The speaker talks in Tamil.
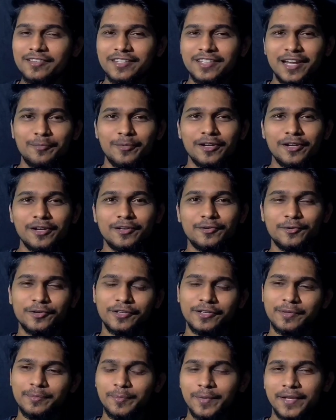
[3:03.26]
மாதிரி வந்து நம்மளுக்கு
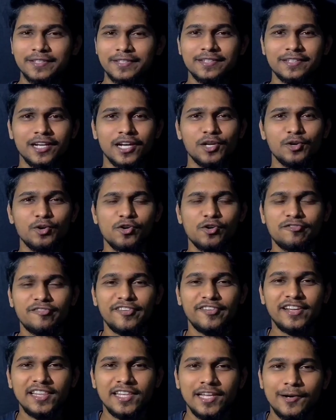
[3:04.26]
ஒரு ப்ளசண்ட்டான ஒரு
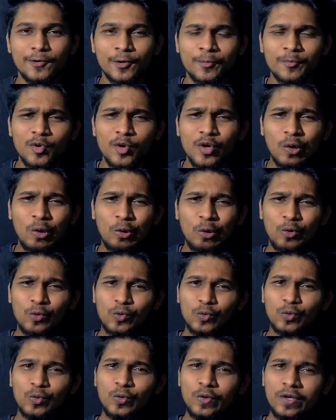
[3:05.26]
ஃபீல் தான் வரும்
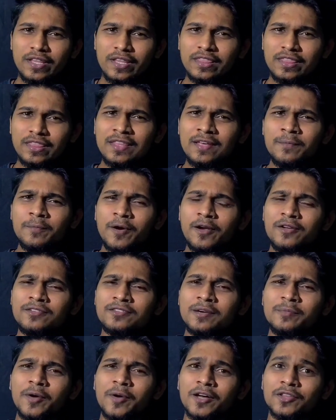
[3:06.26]
ஸோ இந்த
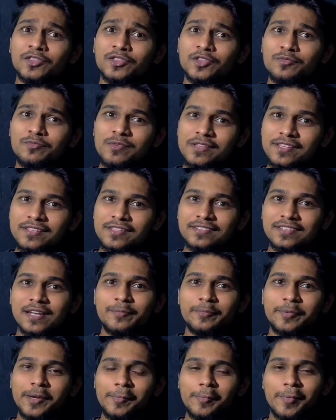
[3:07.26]
பலூன்ஸை பார்த்தும் வந்து
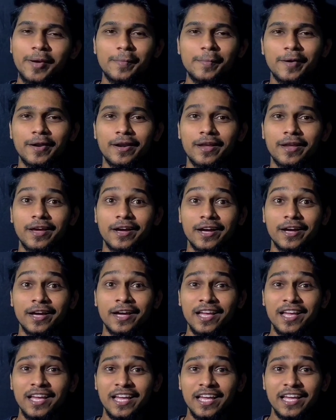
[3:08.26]
சில பேர்
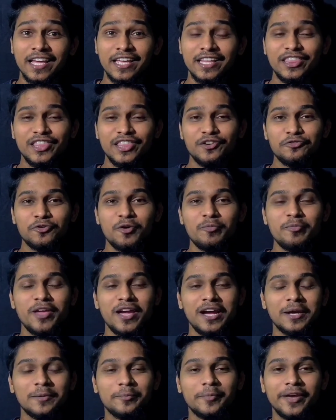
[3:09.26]
பயப்படுறாங்க இந்த
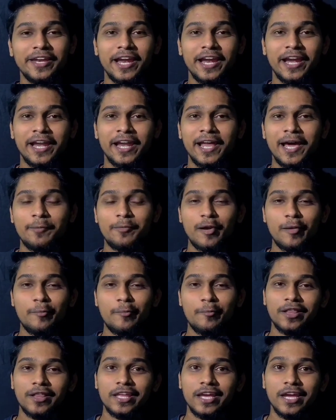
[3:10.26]
ஃபோபியாவுக்கு பேர் என்ன
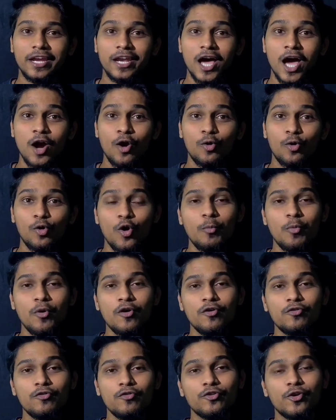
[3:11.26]
அப்படின்னு பார்த்தீங்கன்னா
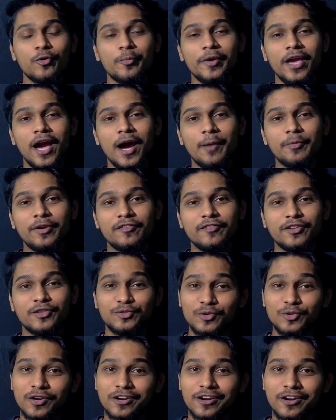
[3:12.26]
குளோபோஃபோபியா அப்படின்னு
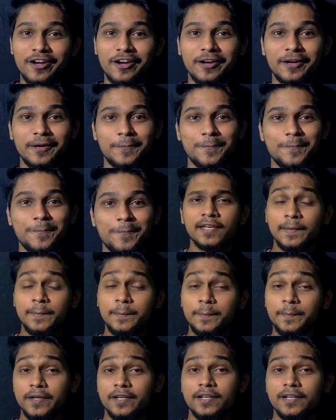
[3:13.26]
வந்து சொல்கிறாங்க
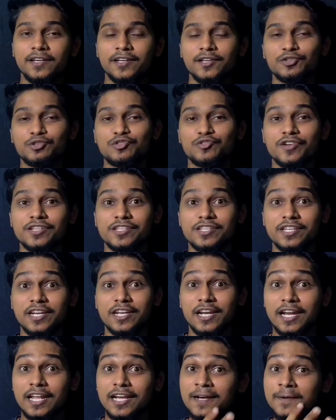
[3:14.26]
இப்போ இருக்கிற
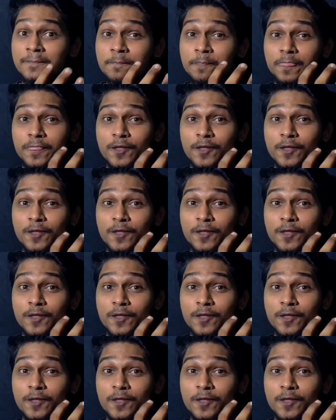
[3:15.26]
சுச்சுவேஷனில்